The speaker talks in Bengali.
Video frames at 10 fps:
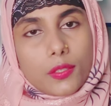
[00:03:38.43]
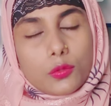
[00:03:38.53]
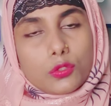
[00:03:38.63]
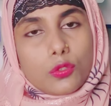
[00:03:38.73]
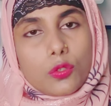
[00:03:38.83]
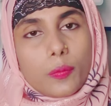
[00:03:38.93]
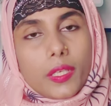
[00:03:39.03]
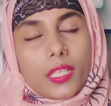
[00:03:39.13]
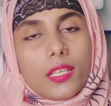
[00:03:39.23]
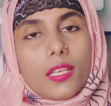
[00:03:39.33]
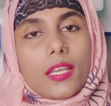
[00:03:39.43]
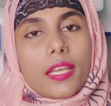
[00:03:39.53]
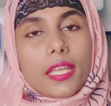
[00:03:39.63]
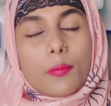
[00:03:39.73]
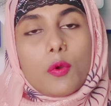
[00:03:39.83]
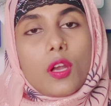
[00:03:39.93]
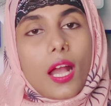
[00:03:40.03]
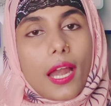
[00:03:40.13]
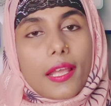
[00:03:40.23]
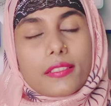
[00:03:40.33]
ইউজ করবেন এবং
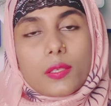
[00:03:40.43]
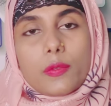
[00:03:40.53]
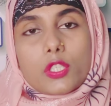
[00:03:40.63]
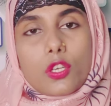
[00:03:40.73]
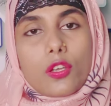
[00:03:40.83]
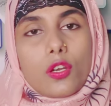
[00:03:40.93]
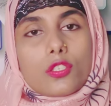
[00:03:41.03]
আরেকটা বিষয় হয়